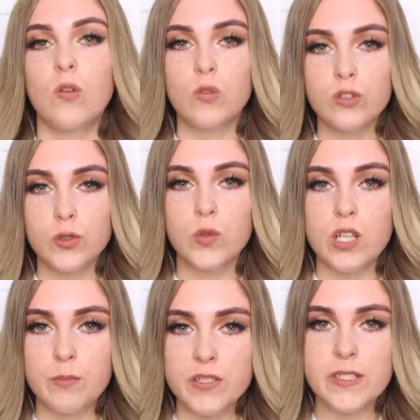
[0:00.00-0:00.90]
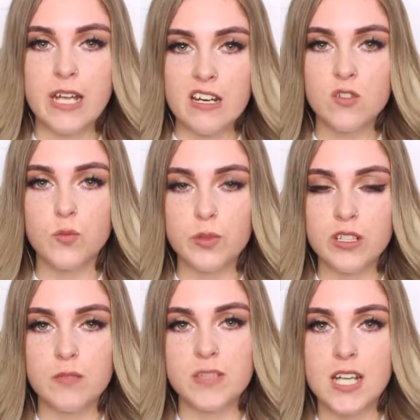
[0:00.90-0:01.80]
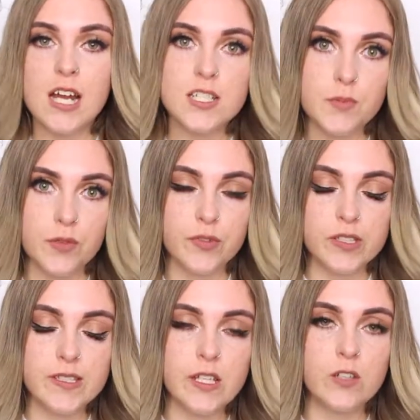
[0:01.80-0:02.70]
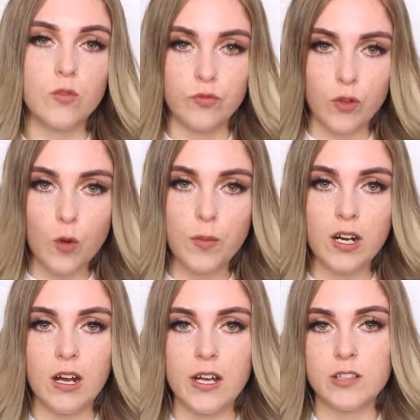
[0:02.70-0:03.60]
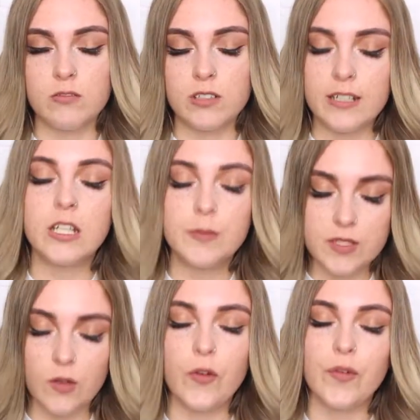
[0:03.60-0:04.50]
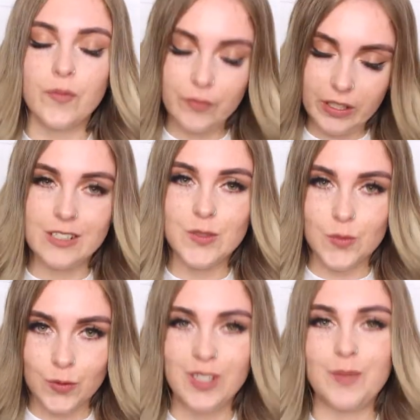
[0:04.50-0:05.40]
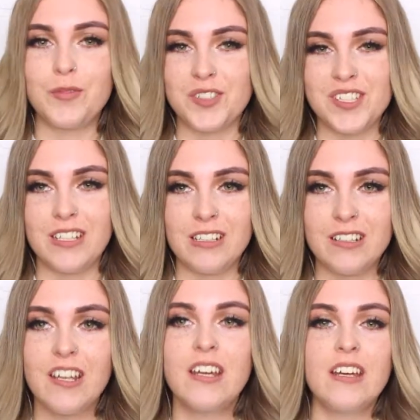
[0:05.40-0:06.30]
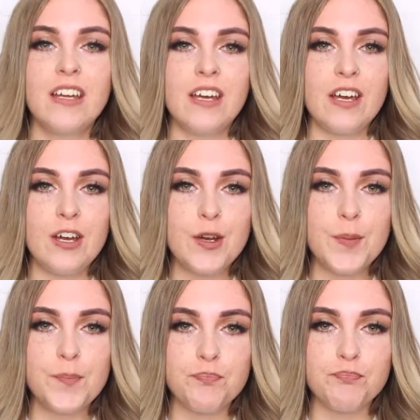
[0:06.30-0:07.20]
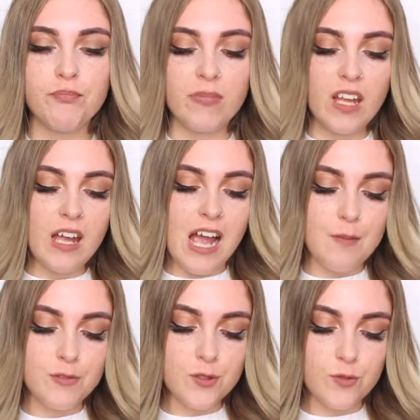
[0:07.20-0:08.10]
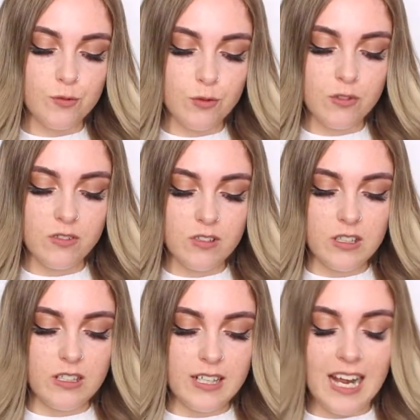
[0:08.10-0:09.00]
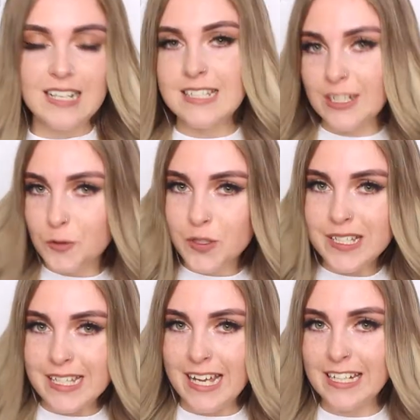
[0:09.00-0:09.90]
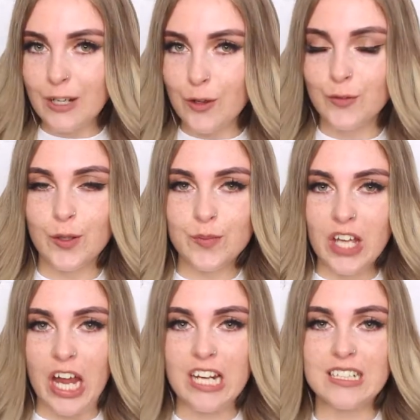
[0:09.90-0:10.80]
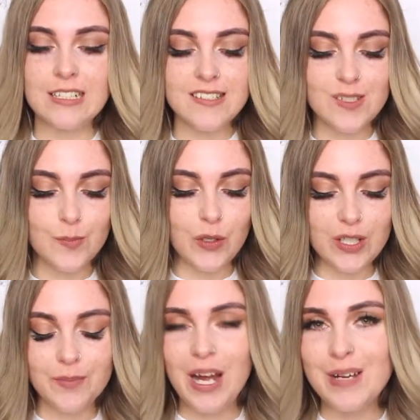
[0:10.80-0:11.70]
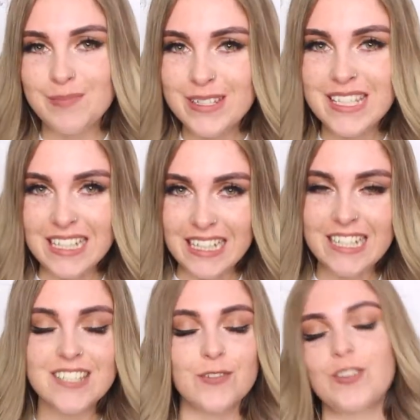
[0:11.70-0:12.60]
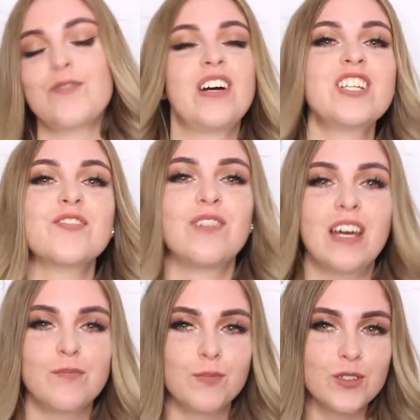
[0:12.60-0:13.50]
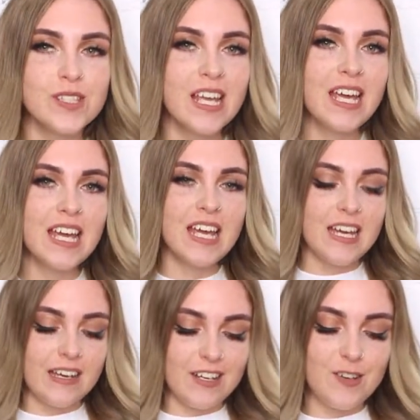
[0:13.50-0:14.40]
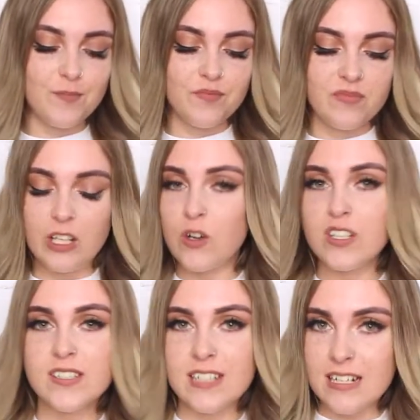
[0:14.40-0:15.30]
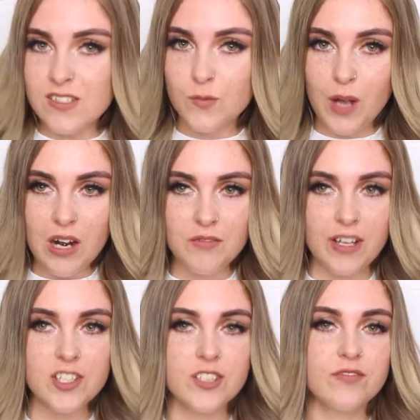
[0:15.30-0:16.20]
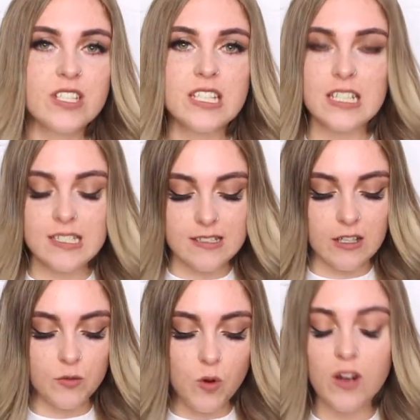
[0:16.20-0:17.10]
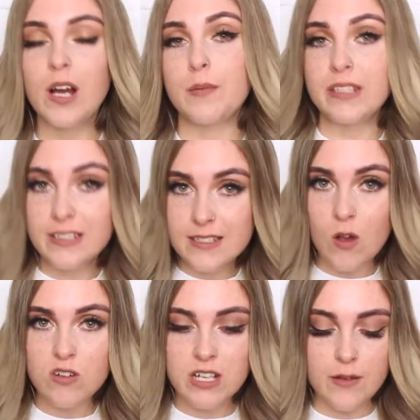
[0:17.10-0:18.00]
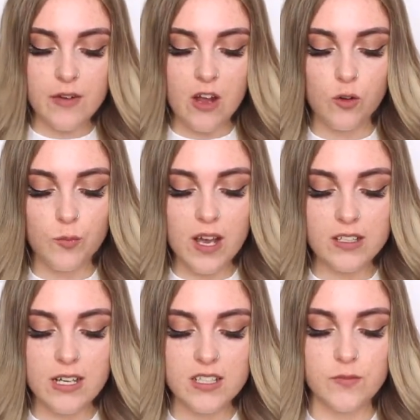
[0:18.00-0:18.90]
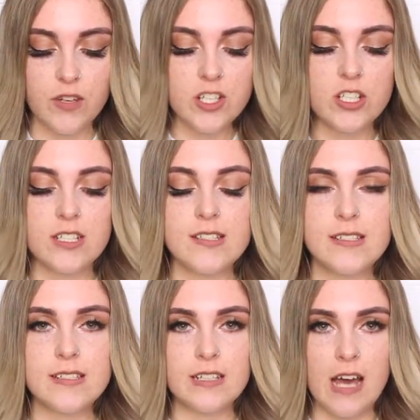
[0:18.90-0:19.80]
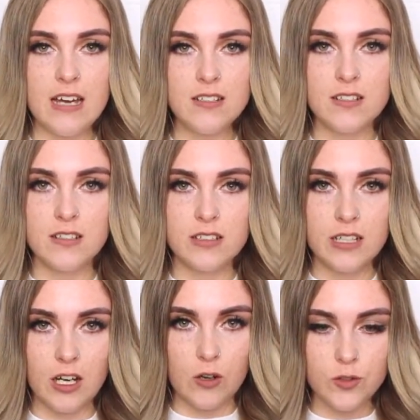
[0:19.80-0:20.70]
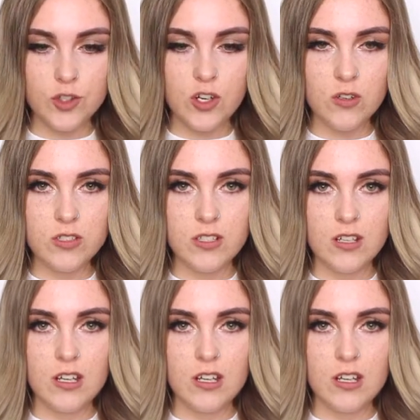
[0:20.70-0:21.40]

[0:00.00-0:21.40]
unten drunter ein bisschen antopieren, mit Haarspray fixieren und nochmal rein und dann hebt es auch wirklich zu 100%. Ähm, ab und zu kann es natürlich sein, nach öfterem Tragen, dass das Pony mal ein bisschen riecht und gewaschen werden muss. Ähm, ihr könnt es ganz normal waschen. Wichtig ist da nur, habe ich jetzt auch die Erfahrung gemacht nach dem Waschen, dass diese Naht hier rausschaut.